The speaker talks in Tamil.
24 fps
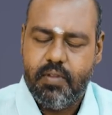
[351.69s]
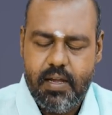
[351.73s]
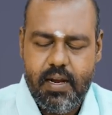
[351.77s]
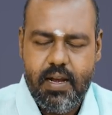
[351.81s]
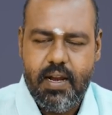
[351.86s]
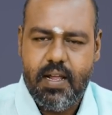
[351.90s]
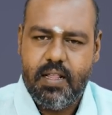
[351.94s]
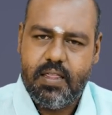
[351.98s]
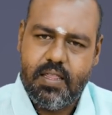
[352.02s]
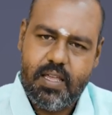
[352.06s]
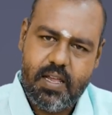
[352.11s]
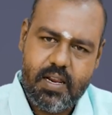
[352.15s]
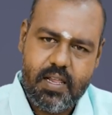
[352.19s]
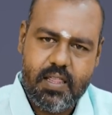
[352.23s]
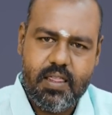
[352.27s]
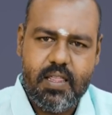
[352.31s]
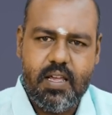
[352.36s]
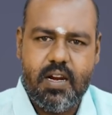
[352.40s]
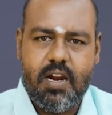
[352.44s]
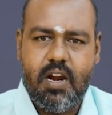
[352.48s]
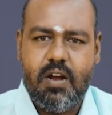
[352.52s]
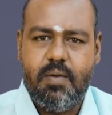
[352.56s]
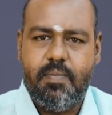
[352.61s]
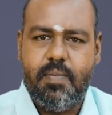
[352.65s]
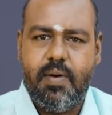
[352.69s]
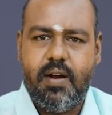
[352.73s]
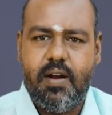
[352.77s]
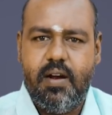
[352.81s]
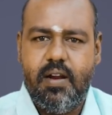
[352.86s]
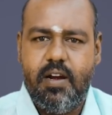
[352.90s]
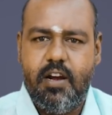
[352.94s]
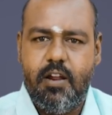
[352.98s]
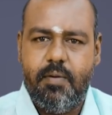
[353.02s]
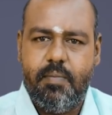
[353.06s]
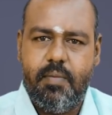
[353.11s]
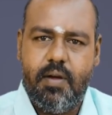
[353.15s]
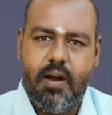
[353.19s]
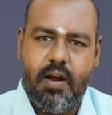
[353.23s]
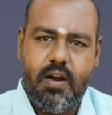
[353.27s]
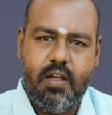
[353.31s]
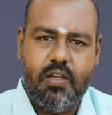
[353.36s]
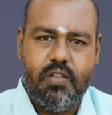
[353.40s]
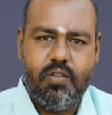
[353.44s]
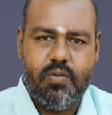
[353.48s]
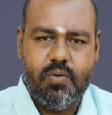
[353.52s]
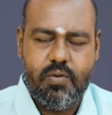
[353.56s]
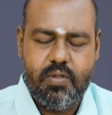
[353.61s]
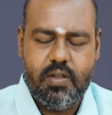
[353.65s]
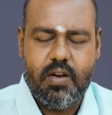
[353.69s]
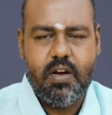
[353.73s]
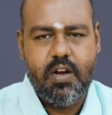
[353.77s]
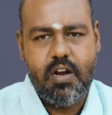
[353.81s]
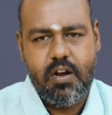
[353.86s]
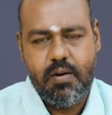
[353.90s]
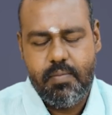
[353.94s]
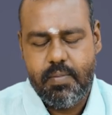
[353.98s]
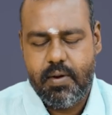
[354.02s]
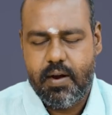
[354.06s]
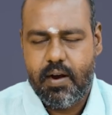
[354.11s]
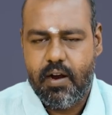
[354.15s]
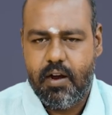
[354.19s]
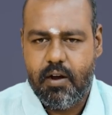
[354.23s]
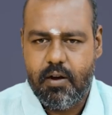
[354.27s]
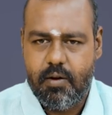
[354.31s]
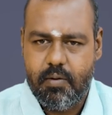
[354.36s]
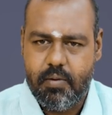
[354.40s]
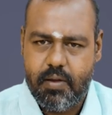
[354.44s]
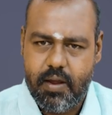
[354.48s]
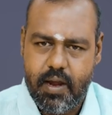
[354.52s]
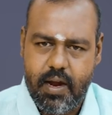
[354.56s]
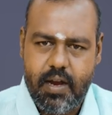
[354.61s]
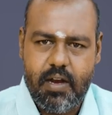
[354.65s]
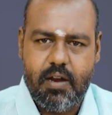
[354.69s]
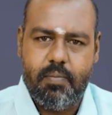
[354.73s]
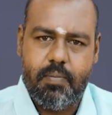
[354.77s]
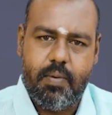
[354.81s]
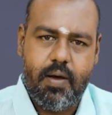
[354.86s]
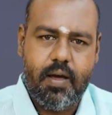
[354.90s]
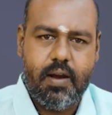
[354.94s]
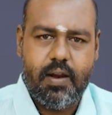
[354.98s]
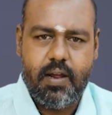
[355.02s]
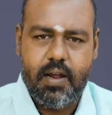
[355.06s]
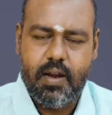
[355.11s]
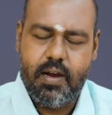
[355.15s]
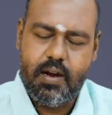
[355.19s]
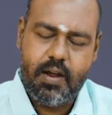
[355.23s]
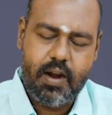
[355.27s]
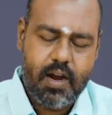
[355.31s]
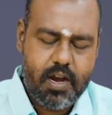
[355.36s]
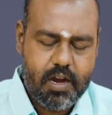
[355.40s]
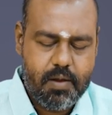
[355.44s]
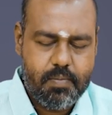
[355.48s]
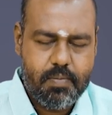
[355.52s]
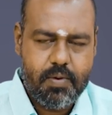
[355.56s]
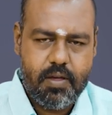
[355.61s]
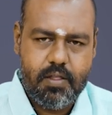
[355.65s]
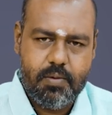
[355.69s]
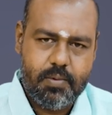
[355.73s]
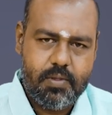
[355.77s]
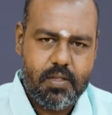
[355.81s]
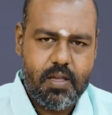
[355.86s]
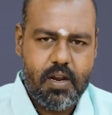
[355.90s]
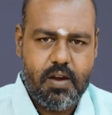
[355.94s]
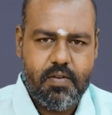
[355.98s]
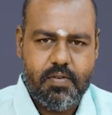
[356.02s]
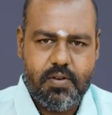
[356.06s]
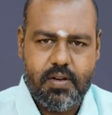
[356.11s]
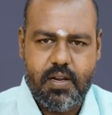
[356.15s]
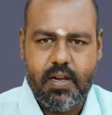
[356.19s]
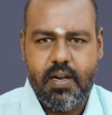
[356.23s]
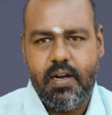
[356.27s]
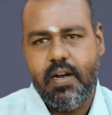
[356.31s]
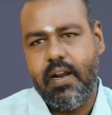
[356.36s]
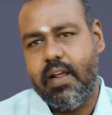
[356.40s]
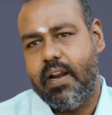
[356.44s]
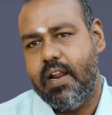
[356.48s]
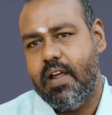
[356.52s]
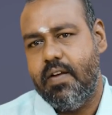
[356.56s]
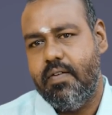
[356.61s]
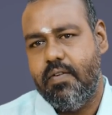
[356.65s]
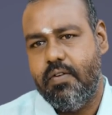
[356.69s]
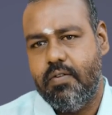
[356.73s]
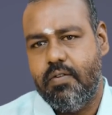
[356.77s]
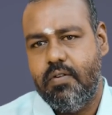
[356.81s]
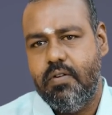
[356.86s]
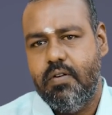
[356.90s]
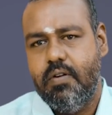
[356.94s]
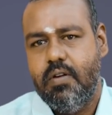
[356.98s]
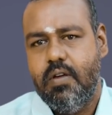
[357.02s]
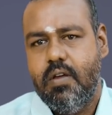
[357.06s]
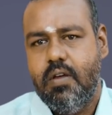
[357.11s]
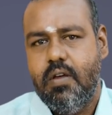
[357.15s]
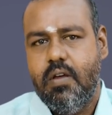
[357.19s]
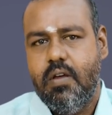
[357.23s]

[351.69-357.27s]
இல்லை தெரிந்த நண்பர்களிடம் அல்ல ஜோதிட நண்பர்களிடம் கேட்டு பாருங்கள் கண்டிப்பாக அதை பற்றியான விஷயங்கள் நிறைய வரும்